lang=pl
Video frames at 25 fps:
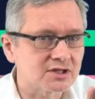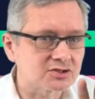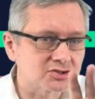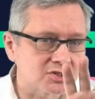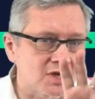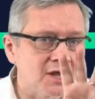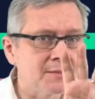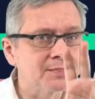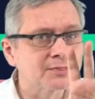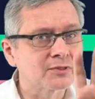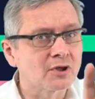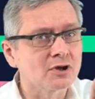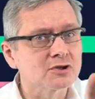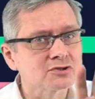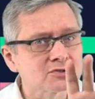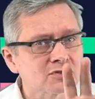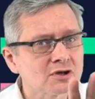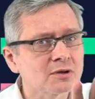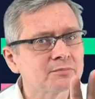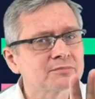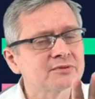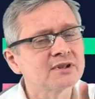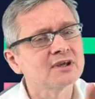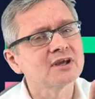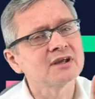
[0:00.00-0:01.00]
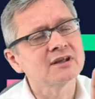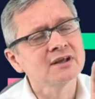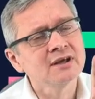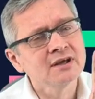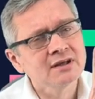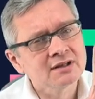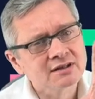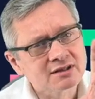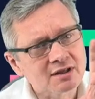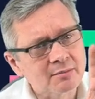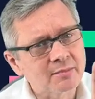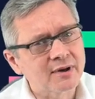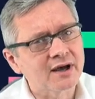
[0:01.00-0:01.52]
Także to są te
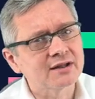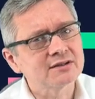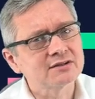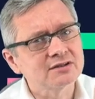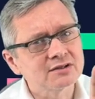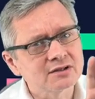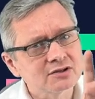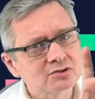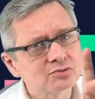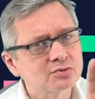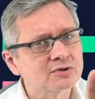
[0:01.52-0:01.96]
tematy,